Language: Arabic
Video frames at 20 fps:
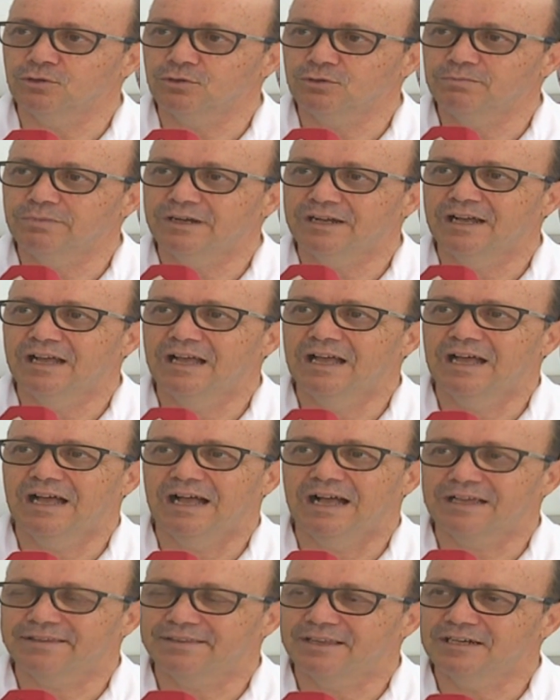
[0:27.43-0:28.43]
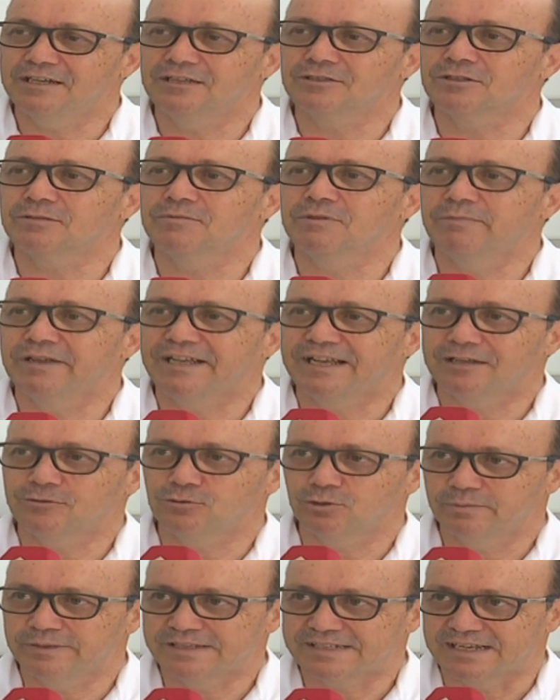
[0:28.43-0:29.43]
اوروبا اكثريتهم البي 4
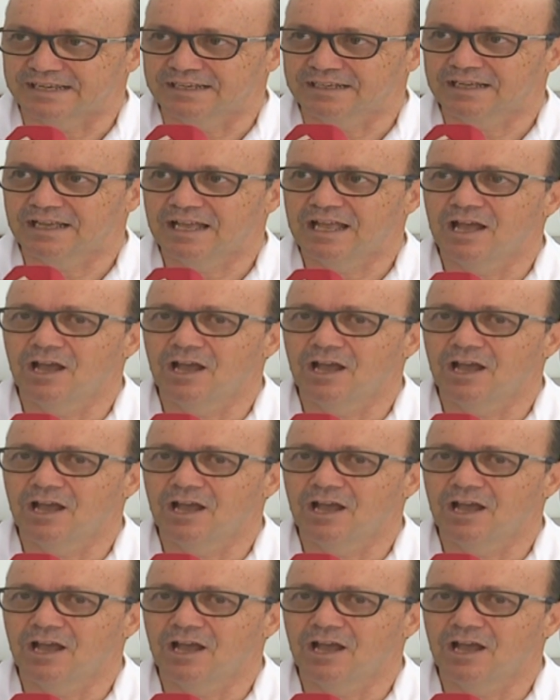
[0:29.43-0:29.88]
والبي 5